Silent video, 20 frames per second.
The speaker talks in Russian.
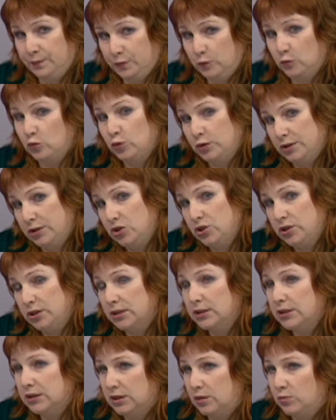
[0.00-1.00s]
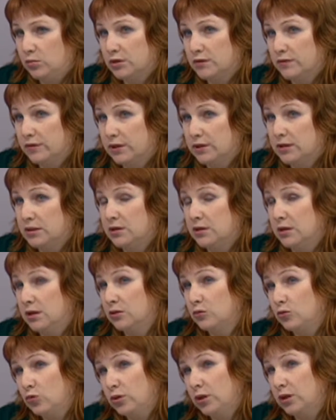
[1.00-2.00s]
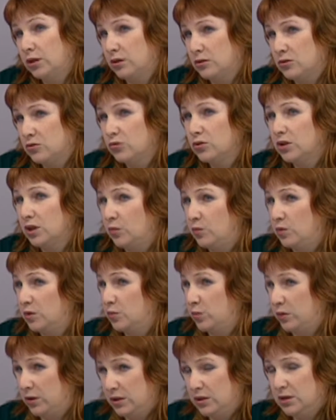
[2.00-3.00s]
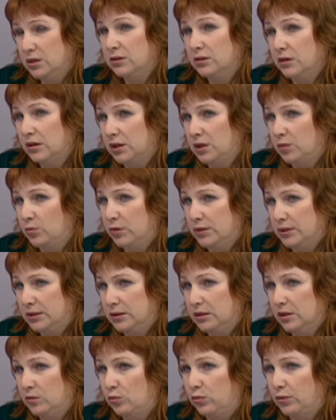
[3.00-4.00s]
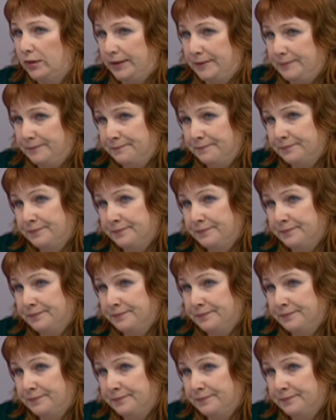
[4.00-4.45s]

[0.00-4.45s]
Ну и защитить хотя бы своих детей от кори, краснухи, эпидпаратита, гепатита Б.